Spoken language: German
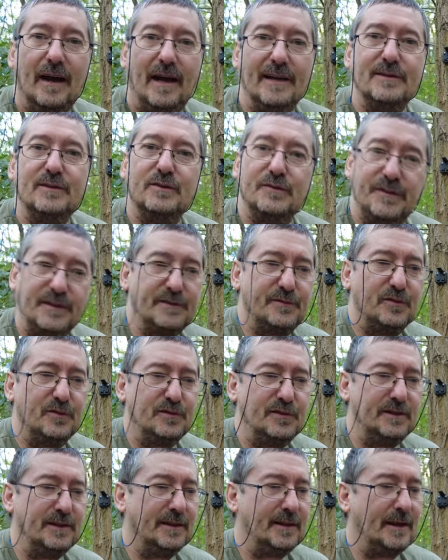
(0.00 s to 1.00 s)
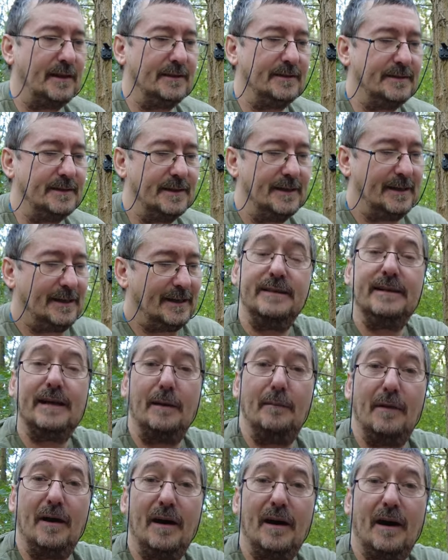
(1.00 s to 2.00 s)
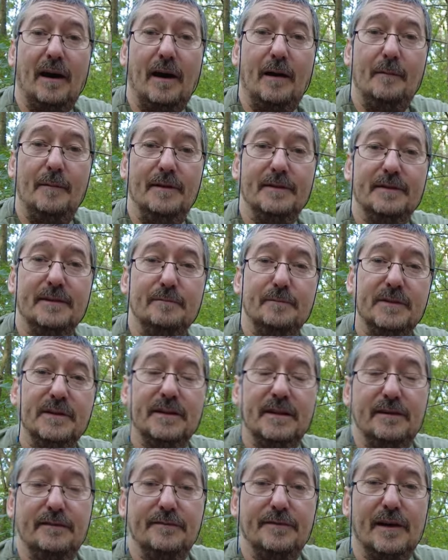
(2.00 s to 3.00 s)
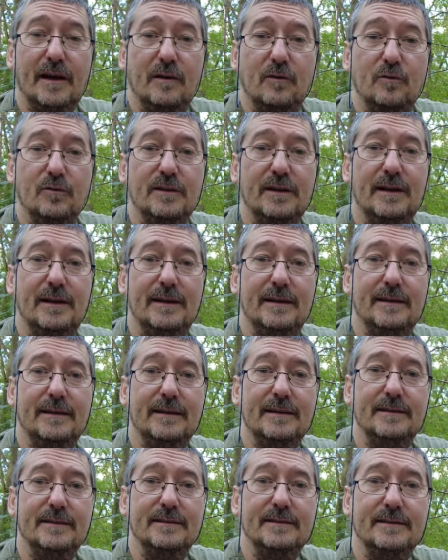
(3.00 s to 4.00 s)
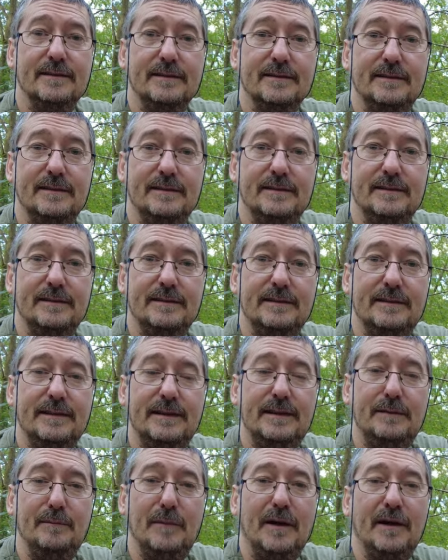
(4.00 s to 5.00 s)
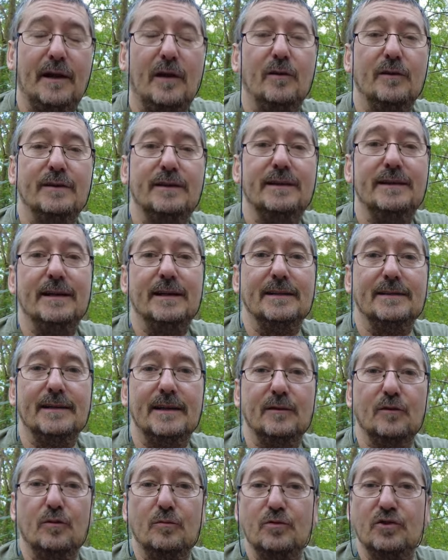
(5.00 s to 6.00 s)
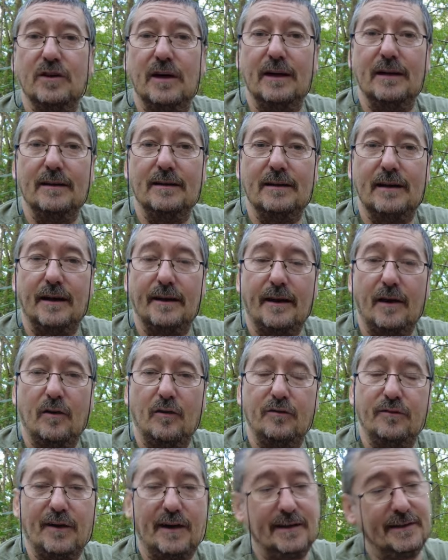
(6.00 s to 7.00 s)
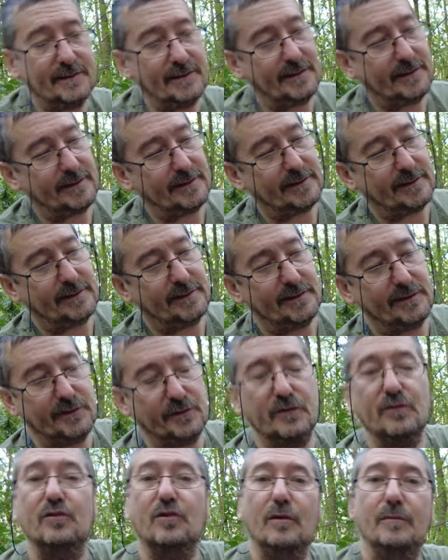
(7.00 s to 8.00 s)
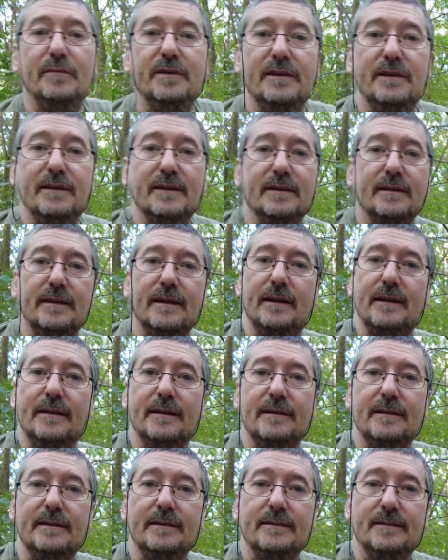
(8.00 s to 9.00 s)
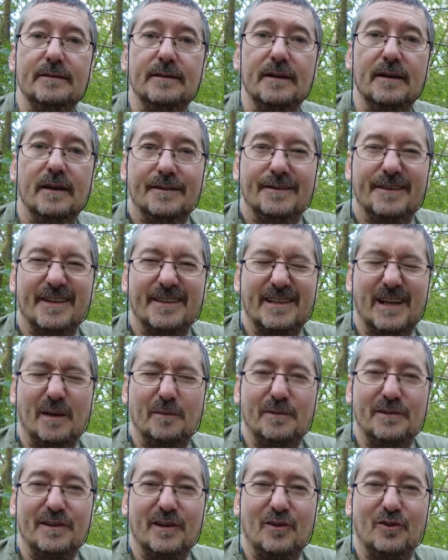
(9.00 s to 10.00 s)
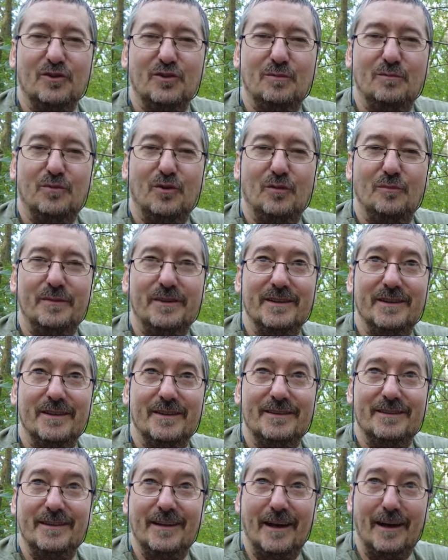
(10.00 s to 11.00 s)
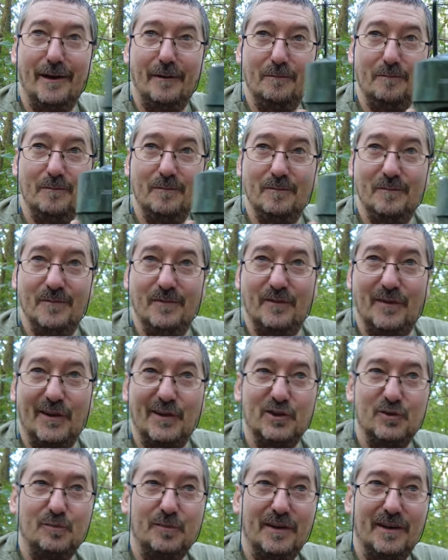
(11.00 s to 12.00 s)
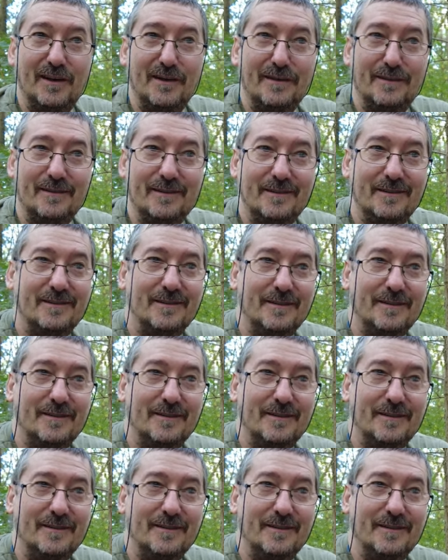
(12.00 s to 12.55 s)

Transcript: Also sowas funktioniert alles. Die Kamera arbeitet mit Infrarot-LEDs, die man auch jederzeit umschalten kann auf Weißlicht. Das sind so eine kombinierten LEDs. Das habe ich auch schon probiert. Hier haben Waschbären